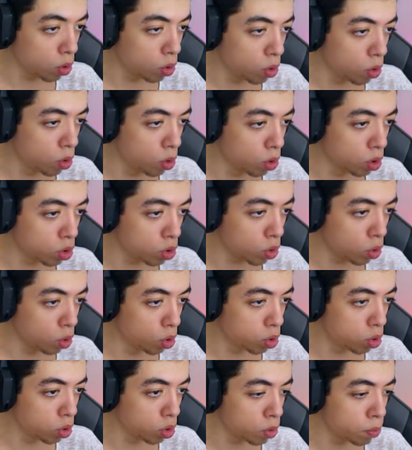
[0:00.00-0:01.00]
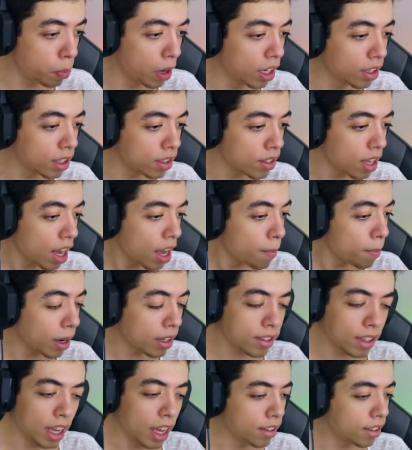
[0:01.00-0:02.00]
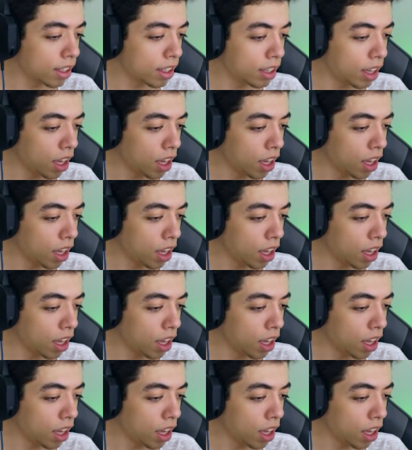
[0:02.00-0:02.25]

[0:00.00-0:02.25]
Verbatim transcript: os, ursos pandas. Mas esse aqui